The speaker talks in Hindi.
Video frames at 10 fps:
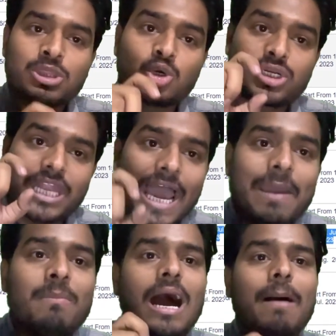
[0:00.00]
तो
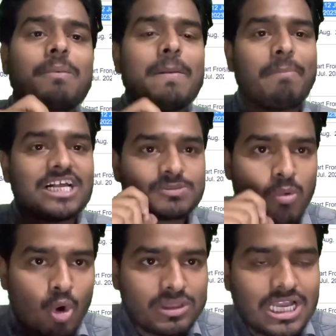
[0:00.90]
टाइम आपके पास
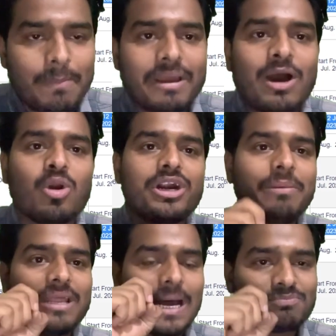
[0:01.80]
बहुत कम है
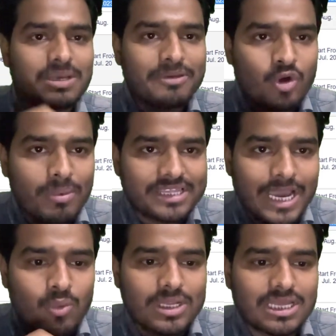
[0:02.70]
ऑलरेडी मैंने आप सभी को
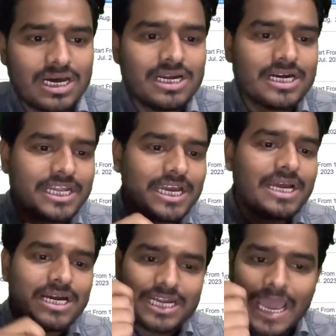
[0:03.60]
बताया हुआ था ठीक
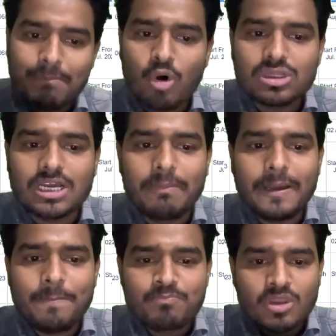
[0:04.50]
है टाइम बहुत कम है